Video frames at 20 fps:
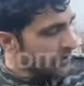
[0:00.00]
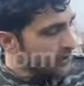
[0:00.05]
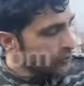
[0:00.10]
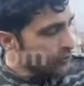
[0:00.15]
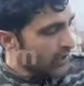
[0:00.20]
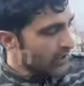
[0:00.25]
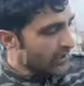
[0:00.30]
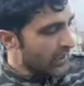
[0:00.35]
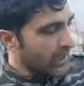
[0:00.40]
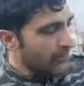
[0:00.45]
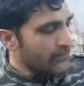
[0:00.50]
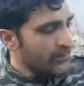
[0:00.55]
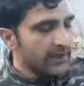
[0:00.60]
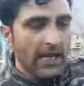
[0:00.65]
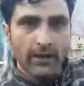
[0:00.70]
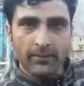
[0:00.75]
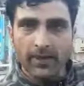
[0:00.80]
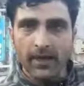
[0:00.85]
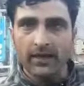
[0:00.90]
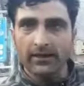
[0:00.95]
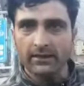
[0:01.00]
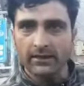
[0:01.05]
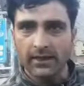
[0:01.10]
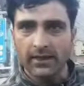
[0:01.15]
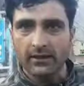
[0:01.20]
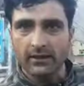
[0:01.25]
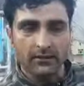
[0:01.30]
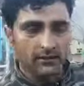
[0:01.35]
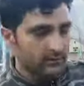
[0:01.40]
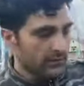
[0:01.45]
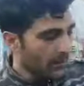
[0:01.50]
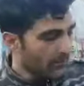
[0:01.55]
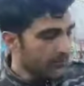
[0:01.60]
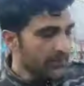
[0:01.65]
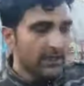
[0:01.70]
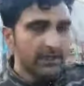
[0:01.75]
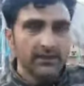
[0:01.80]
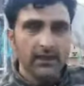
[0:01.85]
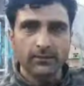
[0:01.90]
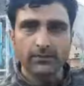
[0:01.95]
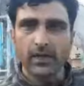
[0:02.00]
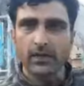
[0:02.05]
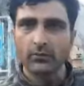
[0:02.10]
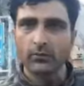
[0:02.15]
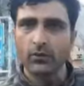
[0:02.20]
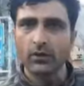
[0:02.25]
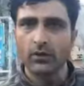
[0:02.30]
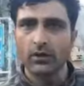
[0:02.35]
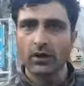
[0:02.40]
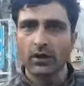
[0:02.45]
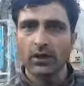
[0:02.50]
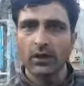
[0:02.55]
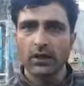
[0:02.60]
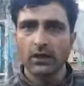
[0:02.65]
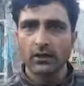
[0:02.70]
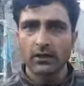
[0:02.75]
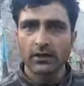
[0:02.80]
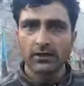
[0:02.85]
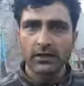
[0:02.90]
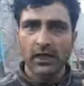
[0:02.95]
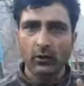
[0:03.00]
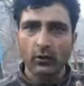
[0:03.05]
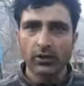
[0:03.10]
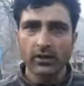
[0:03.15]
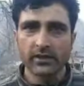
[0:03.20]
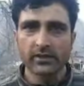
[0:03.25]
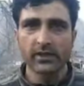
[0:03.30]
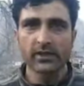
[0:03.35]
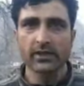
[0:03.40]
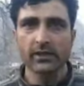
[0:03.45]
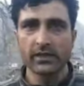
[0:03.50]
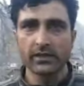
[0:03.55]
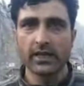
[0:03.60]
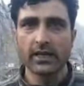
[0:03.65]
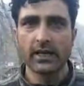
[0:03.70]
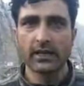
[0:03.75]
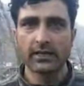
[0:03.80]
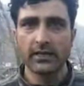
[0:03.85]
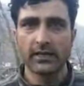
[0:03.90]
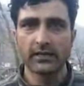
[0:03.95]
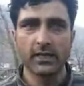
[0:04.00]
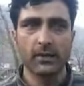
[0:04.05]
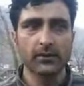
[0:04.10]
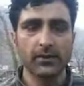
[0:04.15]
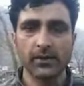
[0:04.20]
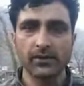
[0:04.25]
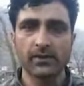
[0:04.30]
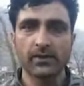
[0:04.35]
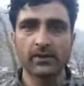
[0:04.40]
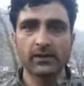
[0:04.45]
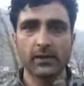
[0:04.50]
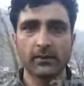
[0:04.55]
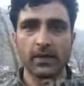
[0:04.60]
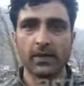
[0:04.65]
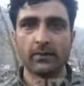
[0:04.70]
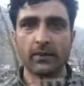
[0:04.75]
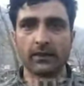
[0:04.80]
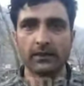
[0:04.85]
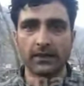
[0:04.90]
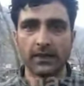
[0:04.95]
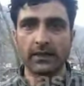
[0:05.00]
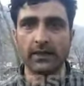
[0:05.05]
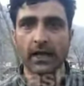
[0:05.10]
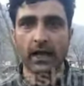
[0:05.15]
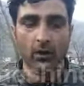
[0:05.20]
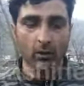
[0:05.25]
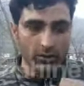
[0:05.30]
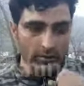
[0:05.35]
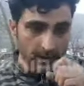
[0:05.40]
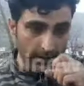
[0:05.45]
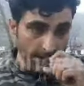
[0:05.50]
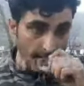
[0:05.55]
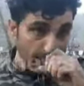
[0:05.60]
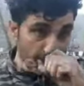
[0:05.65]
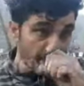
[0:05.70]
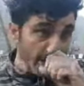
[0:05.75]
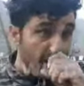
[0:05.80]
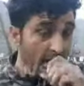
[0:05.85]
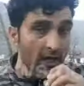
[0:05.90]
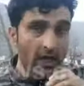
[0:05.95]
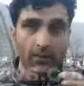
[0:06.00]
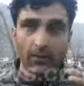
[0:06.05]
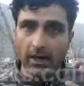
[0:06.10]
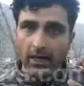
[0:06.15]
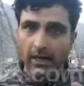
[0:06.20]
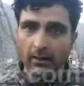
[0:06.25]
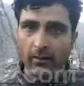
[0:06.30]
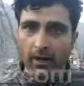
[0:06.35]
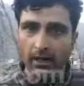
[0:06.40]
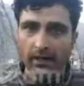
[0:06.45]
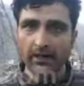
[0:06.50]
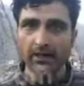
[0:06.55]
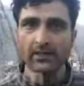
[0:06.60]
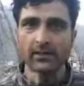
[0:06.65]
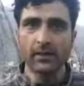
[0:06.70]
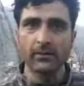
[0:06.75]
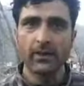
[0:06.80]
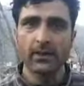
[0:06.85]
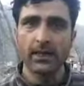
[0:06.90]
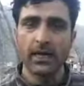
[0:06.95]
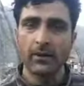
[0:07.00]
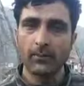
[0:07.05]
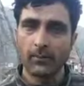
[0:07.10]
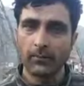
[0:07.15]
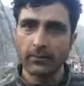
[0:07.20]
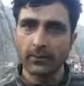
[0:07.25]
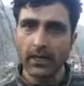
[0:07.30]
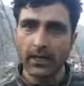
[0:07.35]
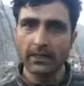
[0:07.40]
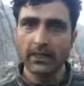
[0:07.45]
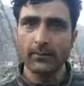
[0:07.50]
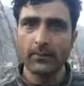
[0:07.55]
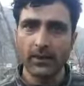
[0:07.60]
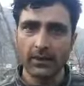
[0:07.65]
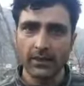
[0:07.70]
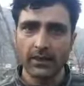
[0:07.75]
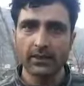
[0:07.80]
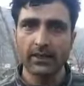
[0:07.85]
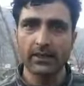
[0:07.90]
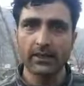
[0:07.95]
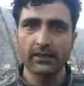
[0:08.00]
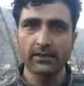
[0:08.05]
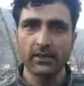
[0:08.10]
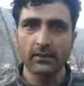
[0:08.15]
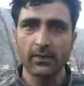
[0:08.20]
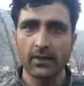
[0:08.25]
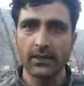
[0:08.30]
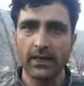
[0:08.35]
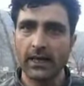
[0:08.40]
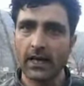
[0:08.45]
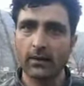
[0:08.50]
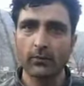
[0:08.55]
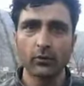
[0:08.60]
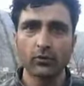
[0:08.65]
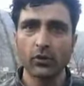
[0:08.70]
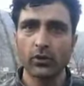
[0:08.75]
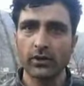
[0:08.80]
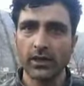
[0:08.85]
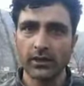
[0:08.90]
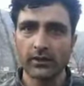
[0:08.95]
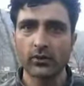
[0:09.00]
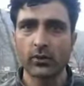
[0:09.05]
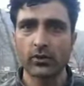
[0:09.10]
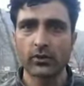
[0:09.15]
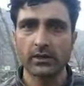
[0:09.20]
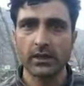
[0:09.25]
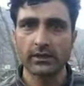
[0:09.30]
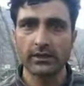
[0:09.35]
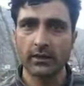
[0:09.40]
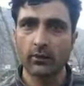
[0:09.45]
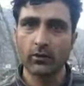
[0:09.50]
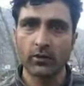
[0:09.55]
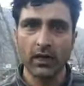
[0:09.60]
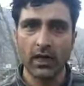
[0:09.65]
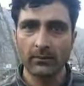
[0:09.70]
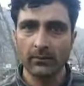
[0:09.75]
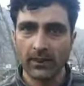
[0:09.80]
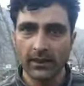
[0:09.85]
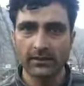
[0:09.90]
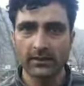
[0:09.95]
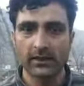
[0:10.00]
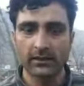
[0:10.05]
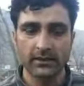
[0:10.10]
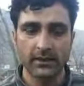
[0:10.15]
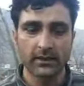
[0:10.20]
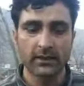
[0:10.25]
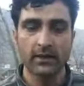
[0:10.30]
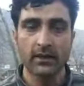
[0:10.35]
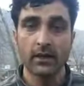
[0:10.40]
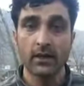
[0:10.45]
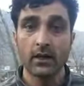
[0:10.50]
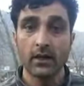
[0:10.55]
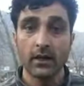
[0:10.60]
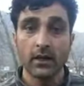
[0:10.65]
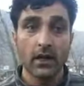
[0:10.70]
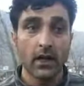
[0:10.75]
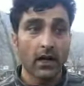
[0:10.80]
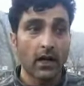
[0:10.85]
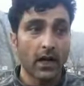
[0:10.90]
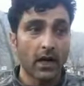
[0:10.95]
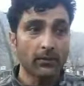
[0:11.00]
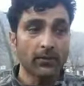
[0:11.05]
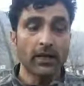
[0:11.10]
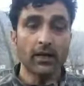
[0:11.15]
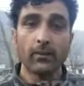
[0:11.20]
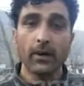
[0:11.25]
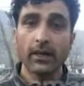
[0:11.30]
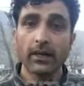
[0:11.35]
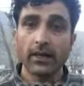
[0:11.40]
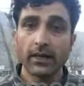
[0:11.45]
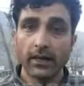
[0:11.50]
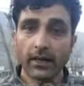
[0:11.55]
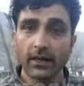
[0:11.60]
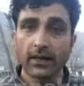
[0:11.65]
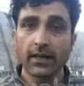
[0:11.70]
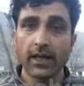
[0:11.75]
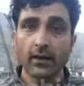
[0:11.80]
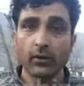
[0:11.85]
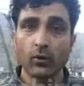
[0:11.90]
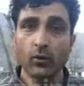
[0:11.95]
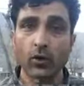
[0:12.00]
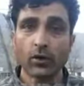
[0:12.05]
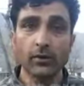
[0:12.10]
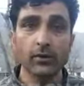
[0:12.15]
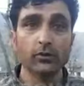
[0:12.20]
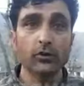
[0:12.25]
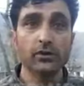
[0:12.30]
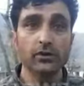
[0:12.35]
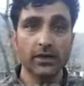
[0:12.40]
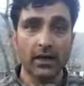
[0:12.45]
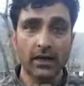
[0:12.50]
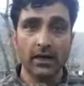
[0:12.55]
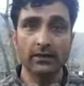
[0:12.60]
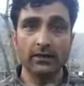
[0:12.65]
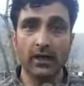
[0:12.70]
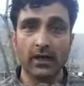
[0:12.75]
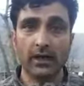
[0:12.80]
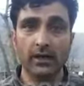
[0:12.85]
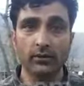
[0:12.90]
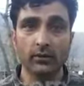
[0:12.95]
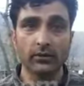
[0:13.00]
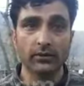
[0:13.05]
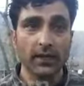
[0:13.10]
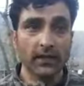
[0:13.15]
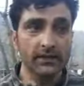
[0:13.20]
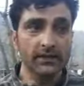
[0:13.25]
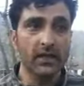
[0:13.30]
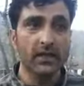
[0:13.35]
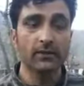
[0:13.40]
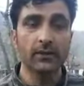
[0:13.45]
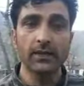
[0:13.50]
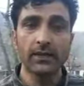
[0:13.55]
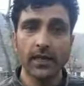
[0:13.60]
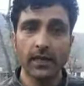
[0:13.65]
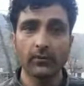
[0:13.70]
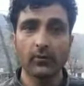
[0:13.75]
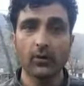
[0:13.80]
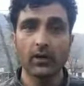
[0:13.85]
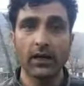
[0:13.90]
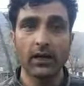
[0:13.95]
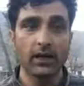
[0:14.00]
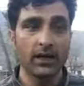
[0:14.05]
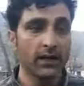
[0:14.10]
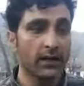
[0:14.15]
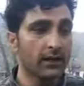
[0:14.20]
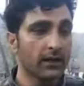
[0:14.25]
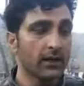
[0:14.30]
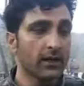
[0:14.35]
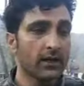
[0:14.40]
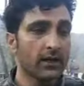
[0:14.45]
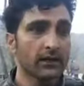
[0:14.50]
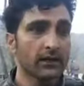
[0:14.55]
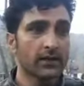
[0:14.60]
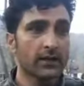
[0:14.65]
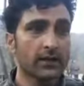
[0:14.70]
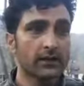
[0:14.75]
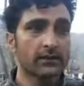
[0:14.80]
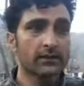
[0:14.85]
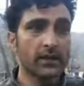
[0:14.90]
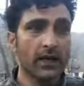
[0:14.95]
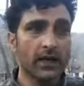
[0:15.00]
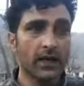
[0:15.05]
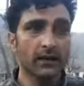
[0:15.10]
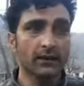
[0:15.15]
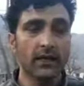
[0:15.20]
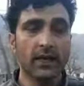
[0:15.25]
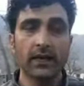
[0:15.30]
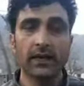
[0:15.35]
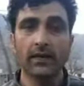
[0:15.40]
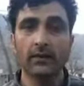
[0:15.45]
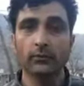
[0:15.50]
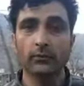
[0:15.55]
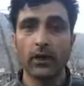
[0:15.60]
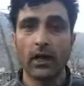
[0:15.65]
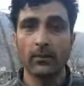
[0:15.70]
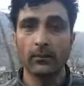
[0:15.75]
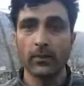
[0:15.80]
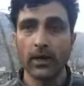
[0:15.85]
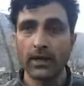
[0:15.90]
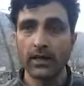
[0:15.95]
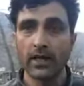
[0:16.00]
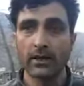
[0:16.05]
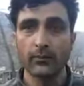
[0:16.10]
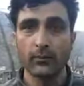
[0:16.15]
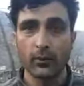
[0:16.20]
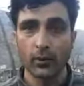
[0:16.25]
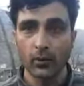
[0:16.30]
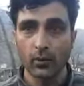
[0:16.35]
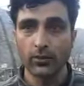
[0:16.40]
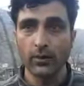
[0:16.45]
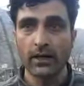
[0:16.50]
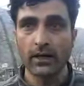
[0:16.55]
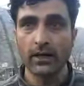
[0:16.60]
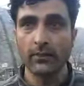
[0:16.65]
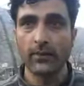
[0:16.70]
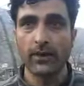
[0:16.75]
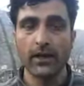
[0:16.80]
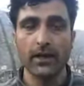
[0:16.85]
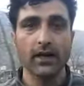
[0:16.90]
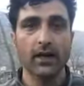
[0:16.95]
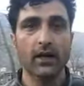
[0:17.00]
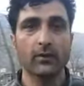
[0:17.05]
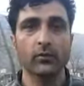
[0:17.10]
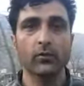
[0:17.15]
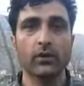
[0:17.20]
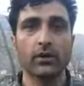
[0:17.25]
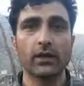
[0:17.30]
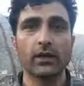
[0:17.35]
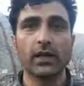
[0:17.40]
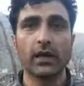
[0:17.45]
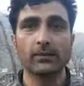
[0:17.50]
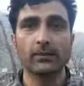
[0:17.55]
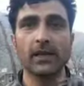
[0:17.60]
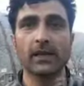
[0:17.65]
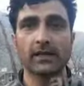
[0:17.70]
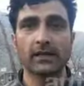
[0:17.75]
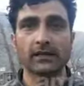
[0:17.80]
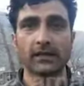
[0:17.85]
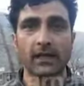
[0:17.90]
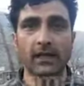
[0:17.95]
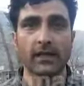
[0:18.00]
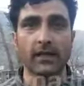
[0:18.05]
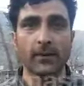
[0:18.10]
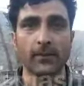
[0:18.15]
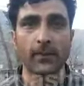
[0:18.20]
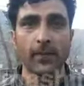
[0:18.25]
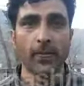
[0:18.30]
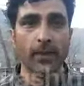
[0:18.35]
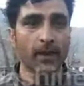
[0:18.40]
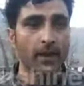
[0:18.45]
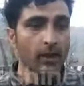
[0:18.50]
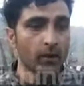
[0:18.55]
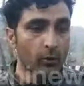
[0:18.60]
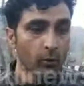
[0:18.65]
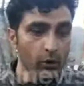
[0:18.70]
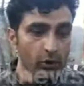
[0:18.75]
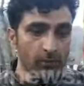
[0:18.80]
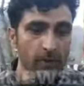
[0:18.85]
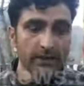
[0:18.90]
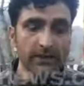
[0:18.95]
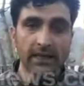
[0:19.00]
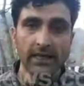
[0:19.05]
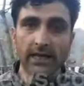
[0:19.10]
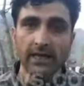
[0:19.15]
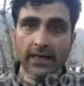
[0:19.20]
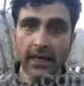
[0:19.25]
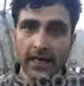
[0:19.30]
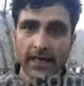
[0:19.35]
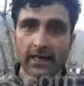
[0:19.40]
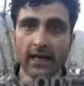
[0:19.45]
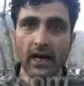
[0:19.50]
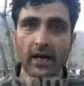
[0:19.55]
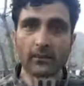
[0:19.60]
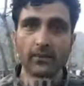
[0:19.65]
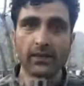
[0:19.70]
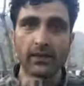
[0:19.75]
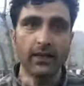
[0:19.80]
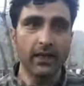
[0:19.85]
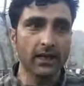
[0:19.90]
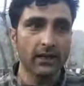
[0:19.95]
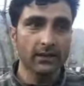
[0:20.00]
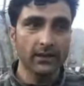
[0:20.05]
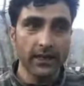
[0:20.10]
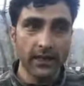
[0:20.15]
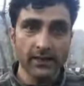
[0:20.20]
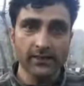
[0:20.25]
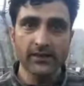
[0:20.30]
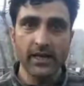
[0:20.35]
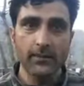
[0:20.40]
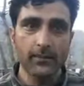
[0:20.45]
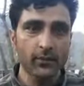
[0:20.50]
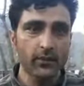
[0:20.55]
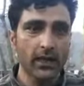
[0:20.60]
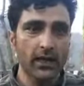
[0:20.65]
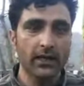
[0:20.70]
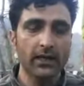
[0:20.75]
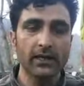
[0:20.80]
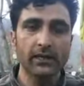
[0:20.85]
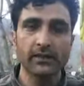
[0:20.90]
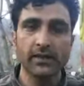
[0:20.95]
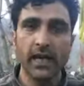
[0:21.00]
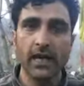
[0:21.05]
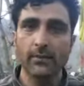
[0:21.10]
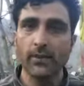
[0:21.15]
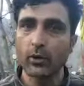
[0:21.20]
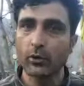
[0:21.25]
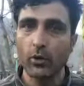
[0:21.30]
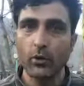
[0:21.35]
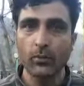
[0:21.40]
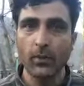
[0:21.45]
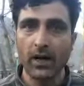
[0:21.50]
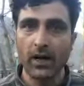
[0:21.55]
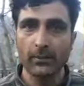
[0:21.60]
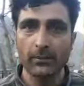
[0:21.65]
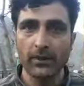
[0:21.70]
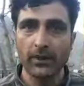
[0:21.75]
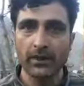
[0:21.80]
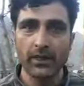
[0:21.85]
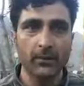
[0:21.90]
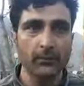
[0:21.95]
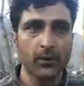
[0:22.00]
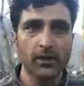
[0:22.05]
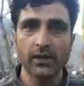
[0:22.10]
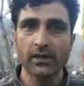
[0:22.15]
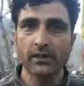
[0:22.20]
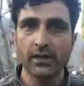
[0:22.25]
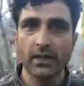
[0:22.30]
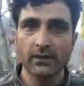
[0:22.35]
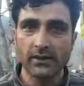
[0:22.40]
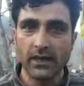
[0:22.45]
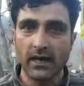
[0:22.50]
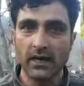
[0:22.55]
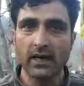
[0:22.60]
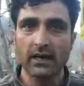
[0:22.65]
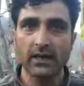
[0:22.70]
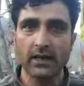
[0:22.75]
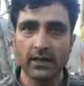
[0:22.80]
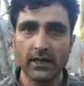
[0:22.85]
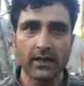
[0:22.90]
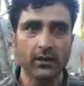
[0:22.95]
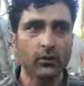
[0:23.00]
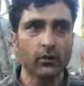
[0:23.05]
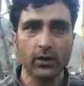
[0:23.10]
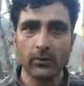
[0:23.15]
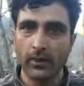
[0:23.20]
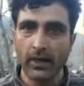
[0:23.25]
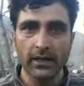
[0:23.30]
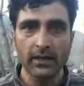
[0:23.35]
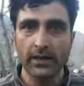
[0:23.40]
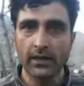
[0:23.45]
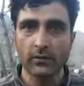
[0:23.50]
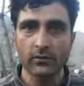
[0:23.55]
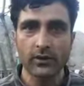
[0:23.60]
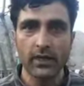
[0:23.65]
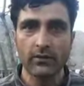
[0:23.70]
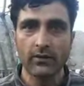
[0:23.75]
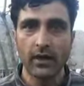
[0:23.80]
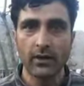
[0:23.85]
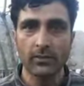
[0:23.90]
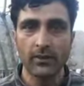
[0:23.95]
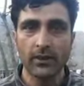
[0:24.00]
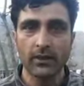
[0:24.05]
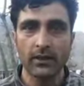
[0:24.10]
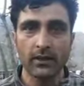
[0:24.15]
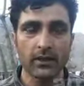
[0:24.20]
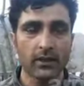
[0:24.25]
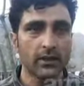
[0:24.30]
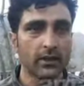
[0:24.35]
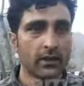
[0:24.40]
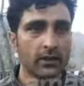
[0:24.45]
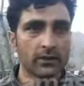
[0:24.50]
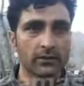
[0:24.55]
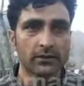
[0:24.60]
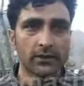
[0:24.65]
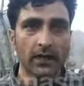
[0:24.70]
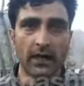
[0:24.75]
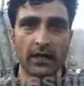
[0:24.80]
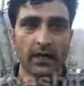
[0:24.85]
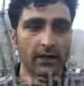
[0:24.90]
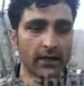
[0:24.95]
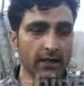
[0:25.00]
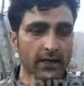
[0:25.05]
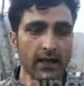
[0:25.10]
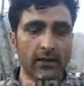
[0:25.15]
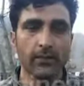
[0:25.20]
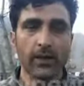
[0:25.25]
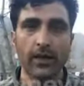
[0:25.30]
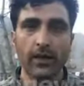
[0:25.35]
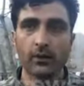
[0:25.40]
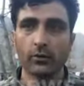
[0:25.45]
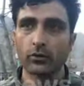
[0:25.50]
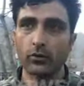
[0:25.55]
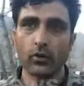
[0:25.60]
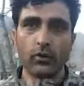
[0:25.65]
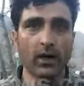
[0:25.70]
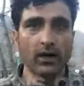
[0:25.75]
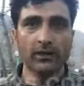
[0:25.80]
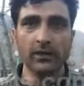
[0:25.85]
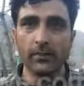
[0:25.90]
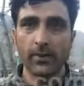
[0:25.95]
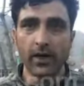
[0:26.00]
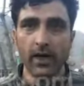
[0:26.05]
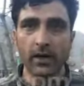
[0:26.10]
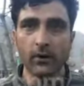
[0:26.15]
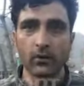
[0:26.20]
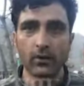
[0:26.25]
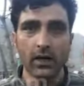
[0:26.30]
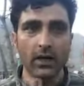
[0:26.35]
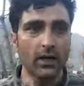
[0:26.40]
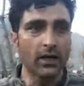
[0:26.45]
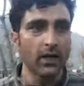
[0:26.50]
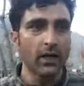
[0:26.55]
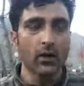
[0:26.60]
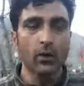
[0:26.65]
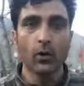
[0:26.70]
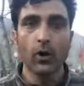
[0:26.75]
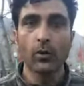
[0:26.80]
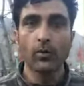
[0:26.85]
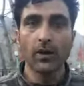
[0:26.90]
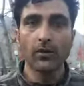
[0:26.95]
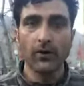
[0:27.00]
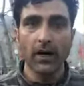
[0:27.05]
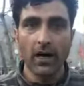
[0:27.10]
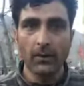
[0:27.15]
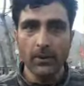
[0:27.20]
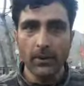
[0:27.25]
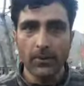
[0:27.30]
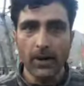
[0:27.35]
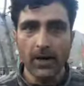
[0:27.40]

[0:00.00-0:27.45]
डीट जो है कैप्टन एबियांस है तब तक जब तक वो इसका कोई डिसीजन नहीं देगा जज साहब किसकी ज़मीन बनती है क्या होता है हमारी माल की ज़मीन है दादे परदादे की ज़मीन है हम उसको नहीं छोड़ सकते और नाम दे सकते हैं अभी हमारी हियरिंग है कोर्ट में उसको सतारह तारीख को जज साहब ने ये बोला है कि सतारह तारीख हमें ये प्रूफ करना पड़ेगा आपको कि कब्जा किसका है उस बंदे ने यही काम किया यही स्टेप उठाया कि इस टाइम में इनको मारपीट के पुलिस का सहारा लेके क्योंकि भाई है उसके वहाँ पे सहारा लेके मैं उनको वहाँ से भगाऊंगा और मैं वहाँ पे